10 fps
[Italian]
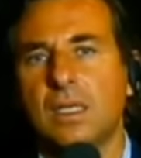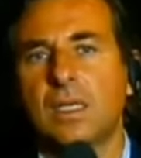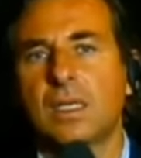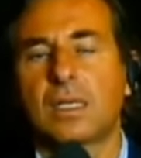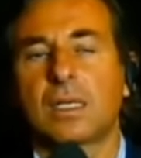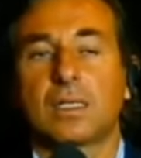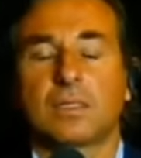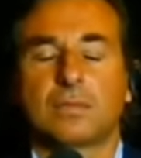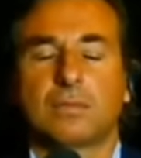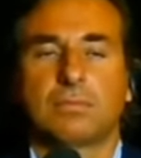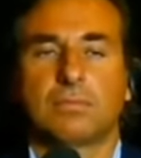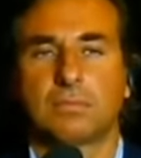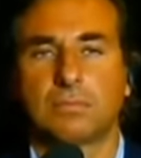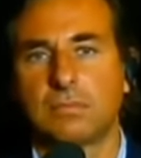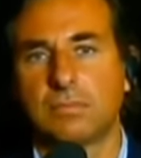eh,
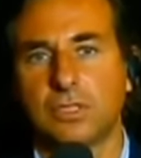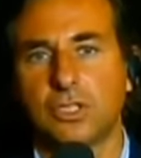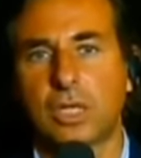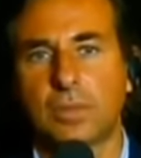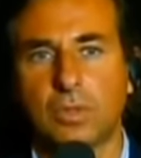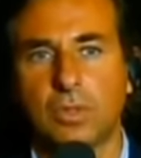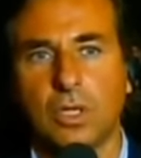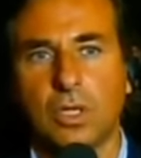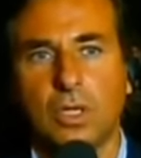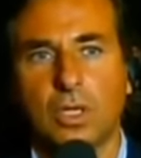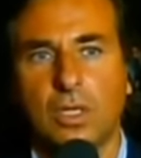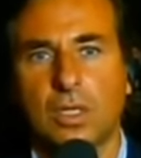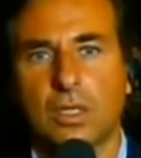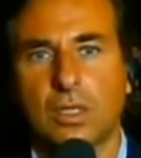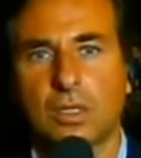mm, diciamo, eh,
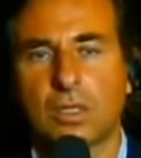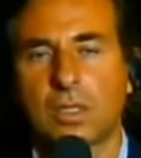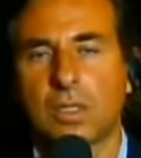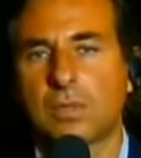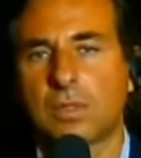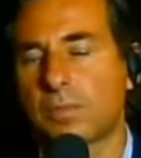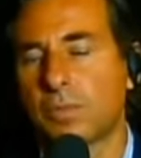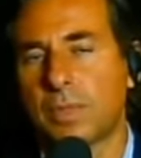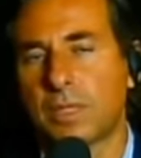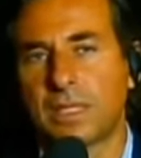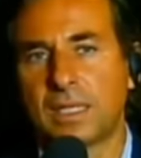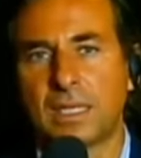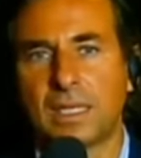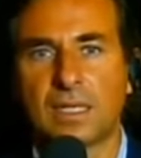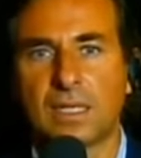a mio
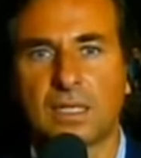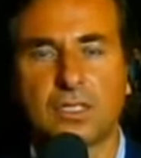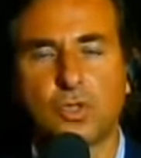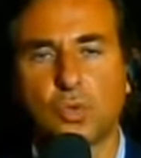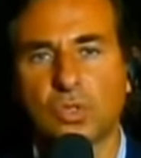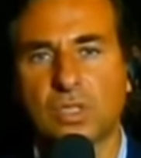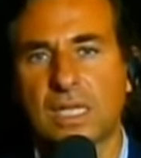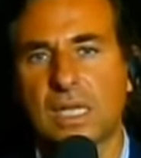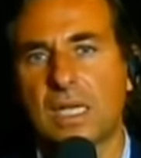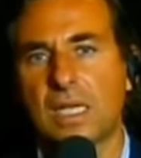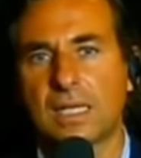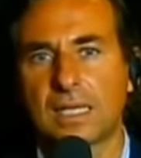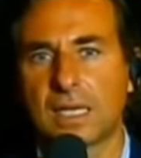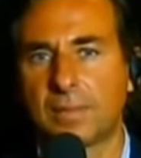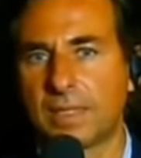parere ingiusta,
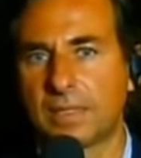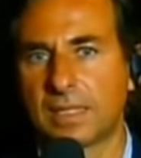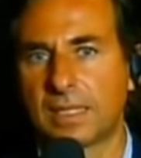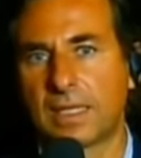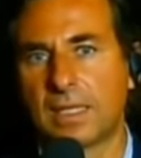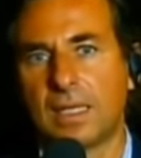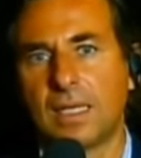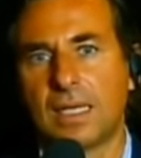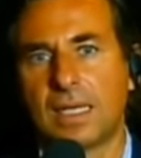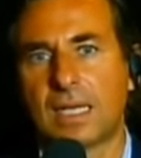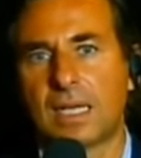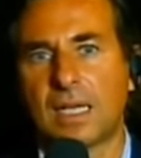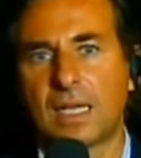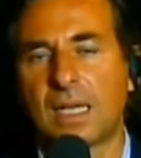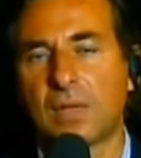chiaramente
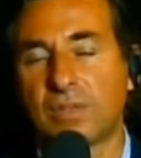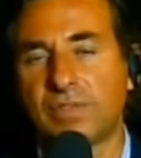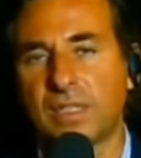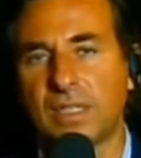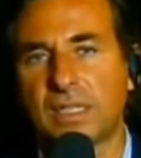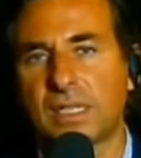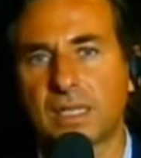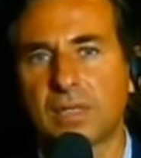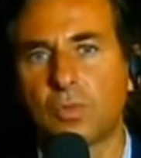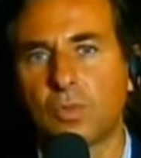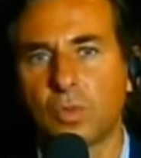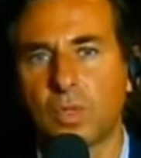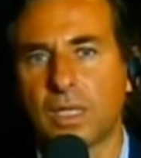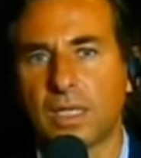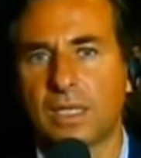era, è una ferita che
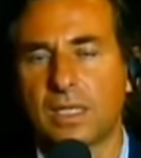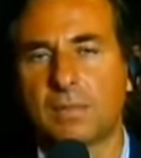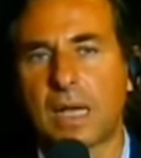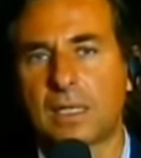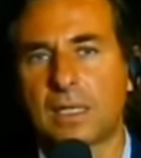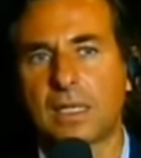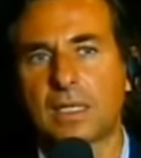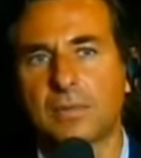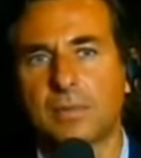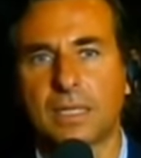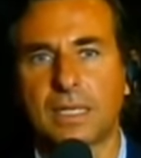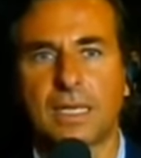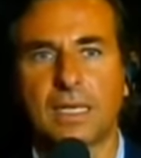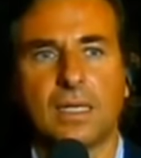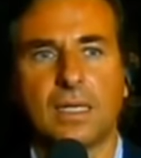comunque rimane, anche
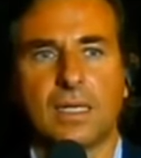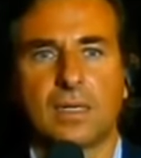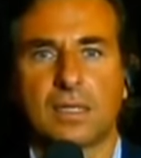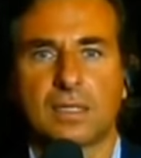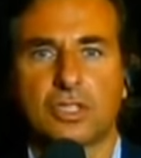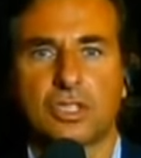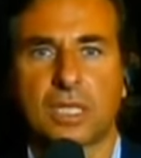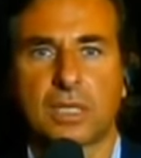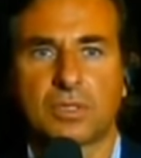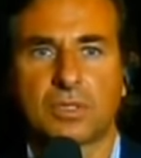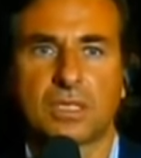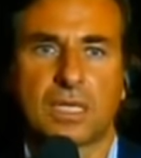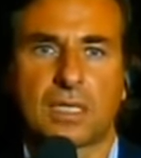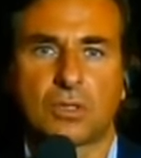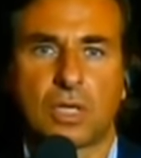perché eh, ci sarebbero stati
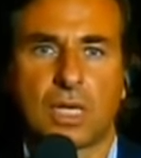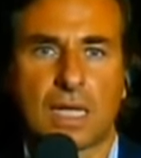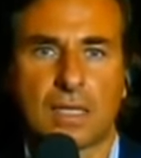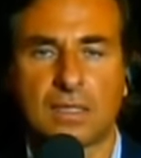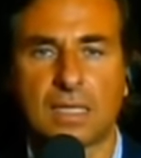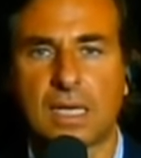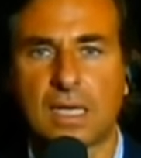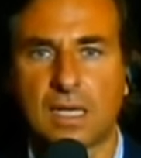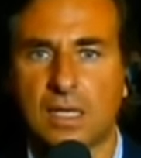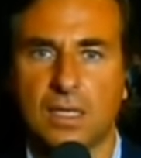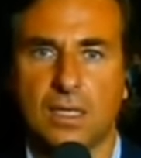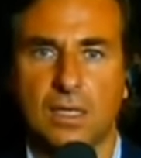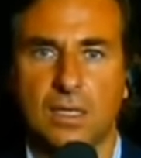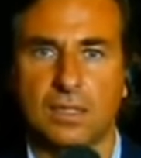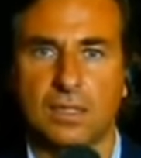ancora anni da,
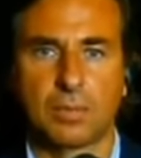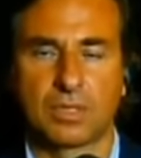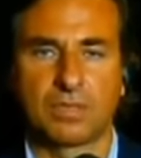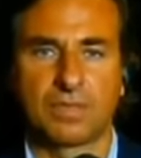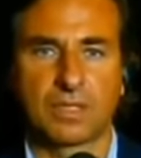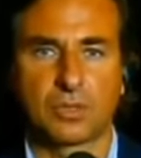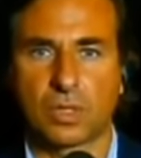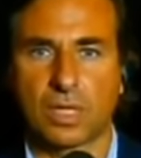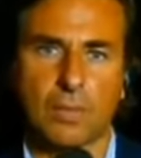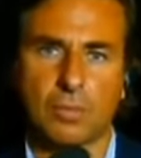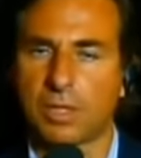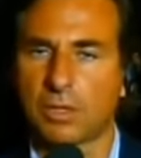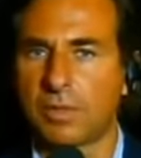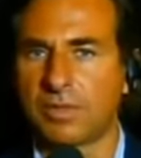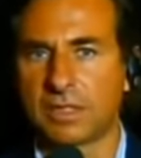eh, da, poter fare sul campo. Ma
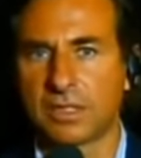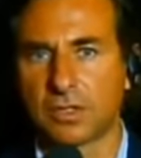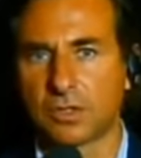come avete